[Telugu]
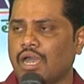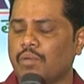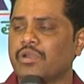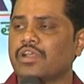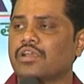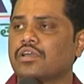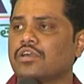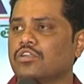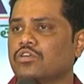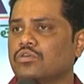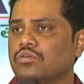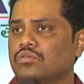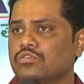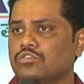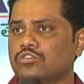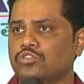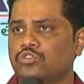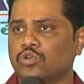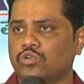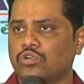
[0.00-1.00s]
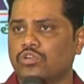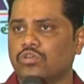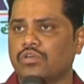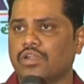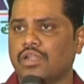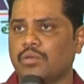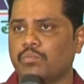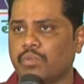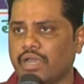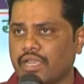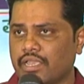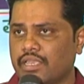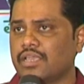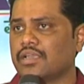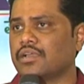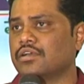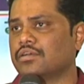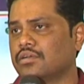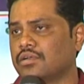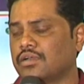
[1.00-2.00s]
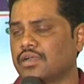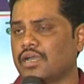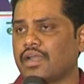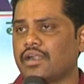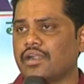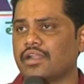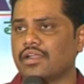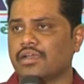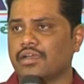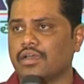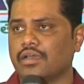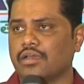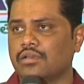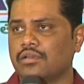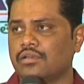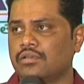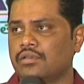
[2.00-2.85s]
అమెరికాలో దుండగుల మగ్గింగ్ కారణంగా